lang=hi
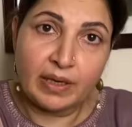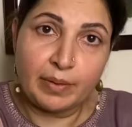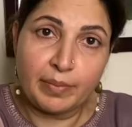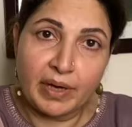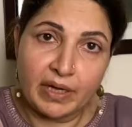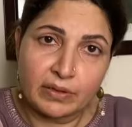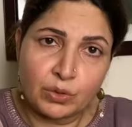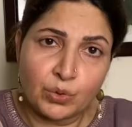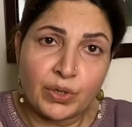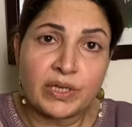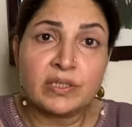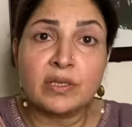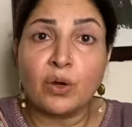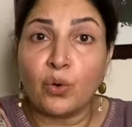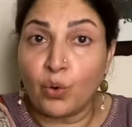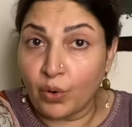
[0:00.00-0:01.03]
के बाद थोड़ा
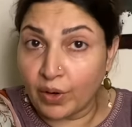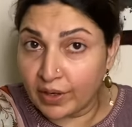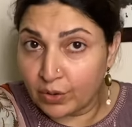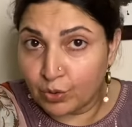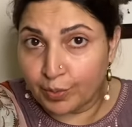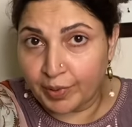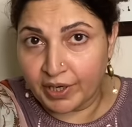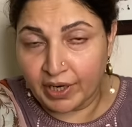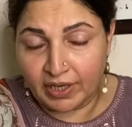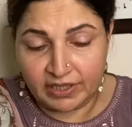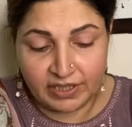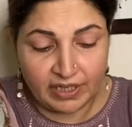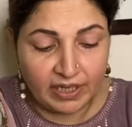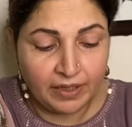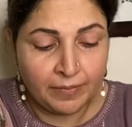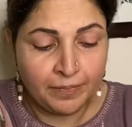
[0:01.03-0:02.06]
सा ऑयल ऊपर आ
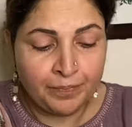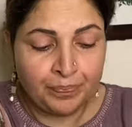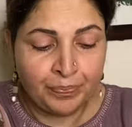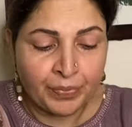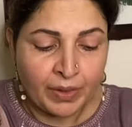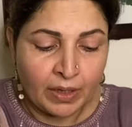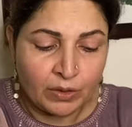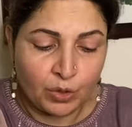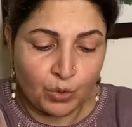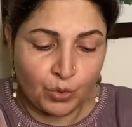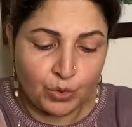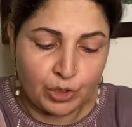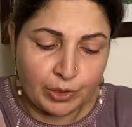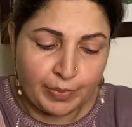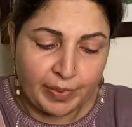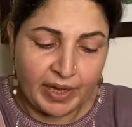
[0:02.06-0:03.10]
जाए तो
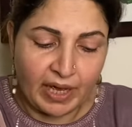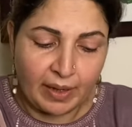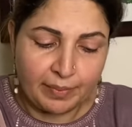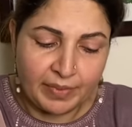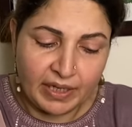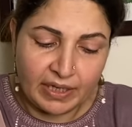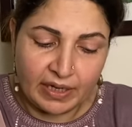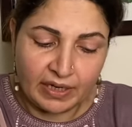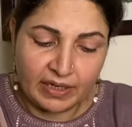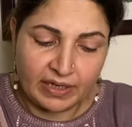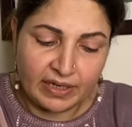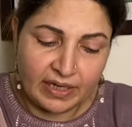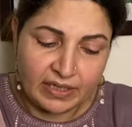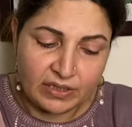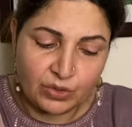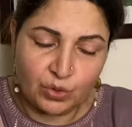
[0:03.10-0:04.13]
उस पर आपने क्या करना
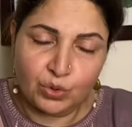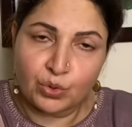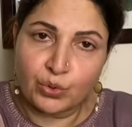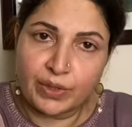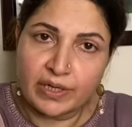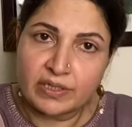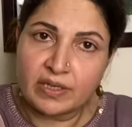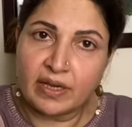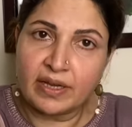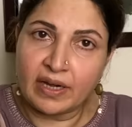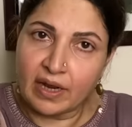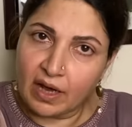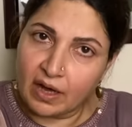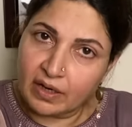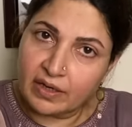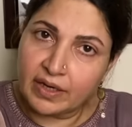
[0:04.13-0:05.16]
है इसको थोड़ा सा
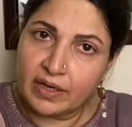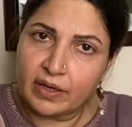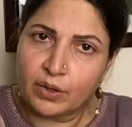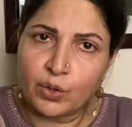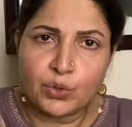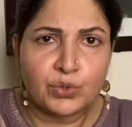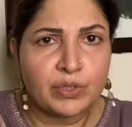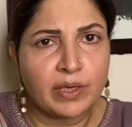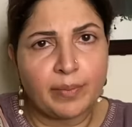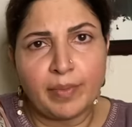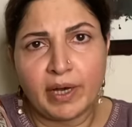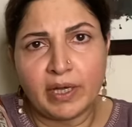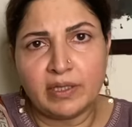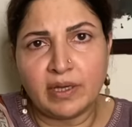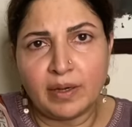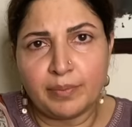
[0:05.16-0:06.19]
हिला के और उसके
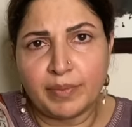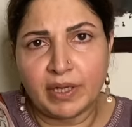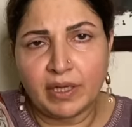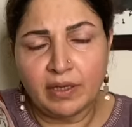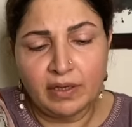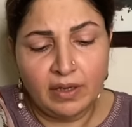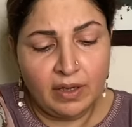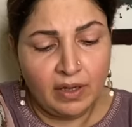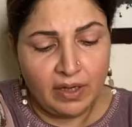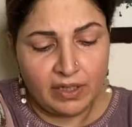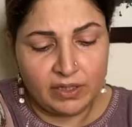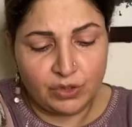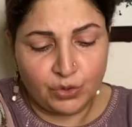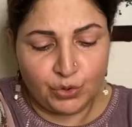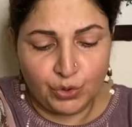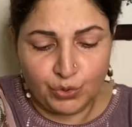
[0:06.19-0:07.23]
बाद आपने
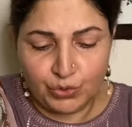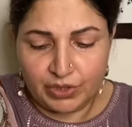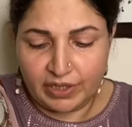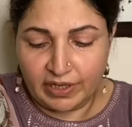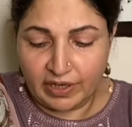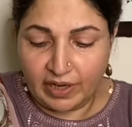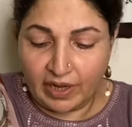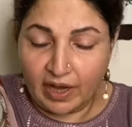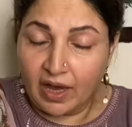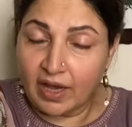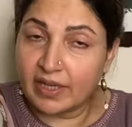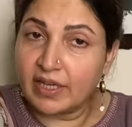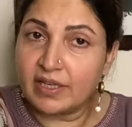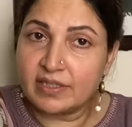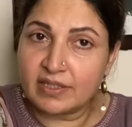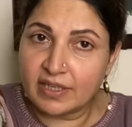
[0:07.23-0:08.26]
इसको यूज़ करना है
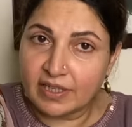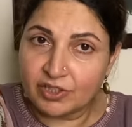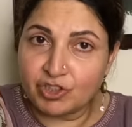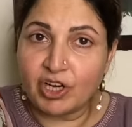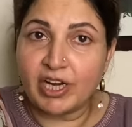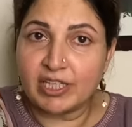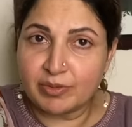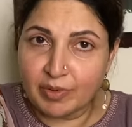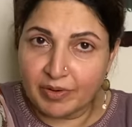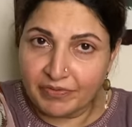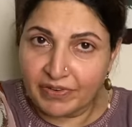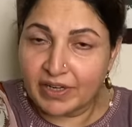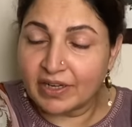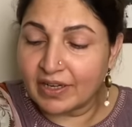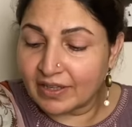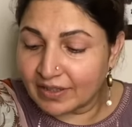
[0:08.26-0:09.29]
आइए इसे जार्स में
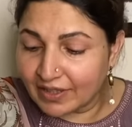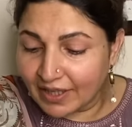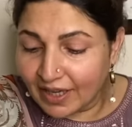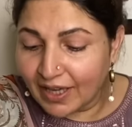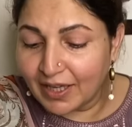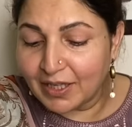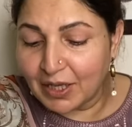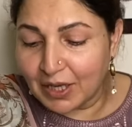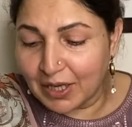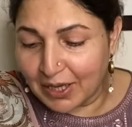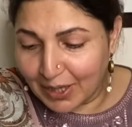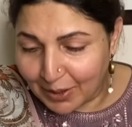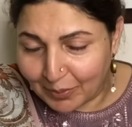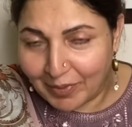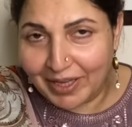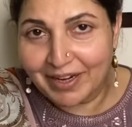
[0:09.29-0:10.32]
फिल करते हैं ये
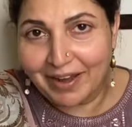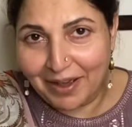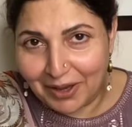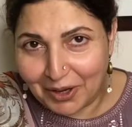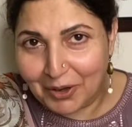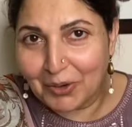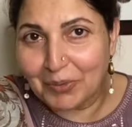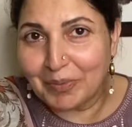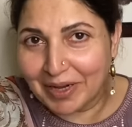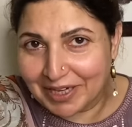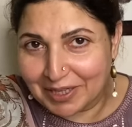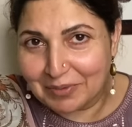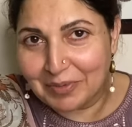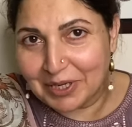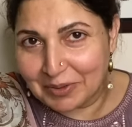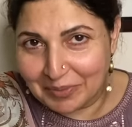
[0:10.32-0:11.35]
एक मेरा है और बाकी
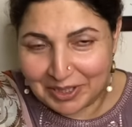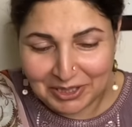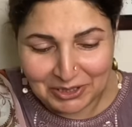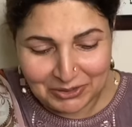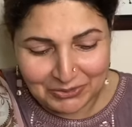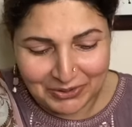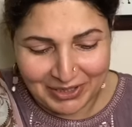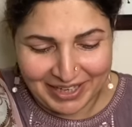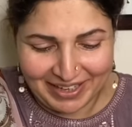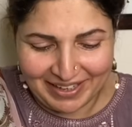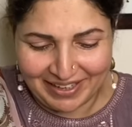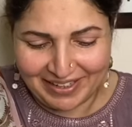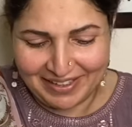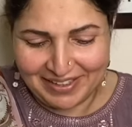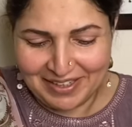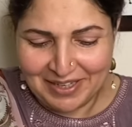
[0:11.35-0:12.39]
मेरी बेटियों के हैं
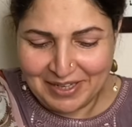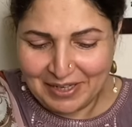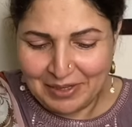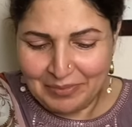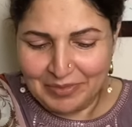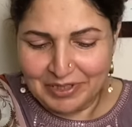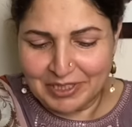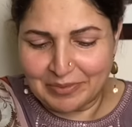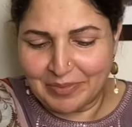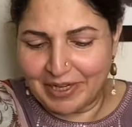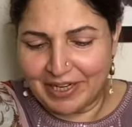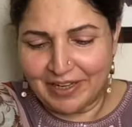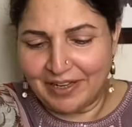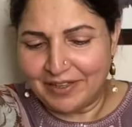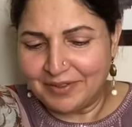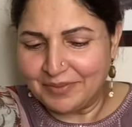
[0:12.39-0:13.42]

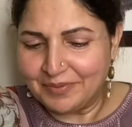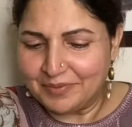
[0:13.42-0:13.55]
बिस्मिल्लाह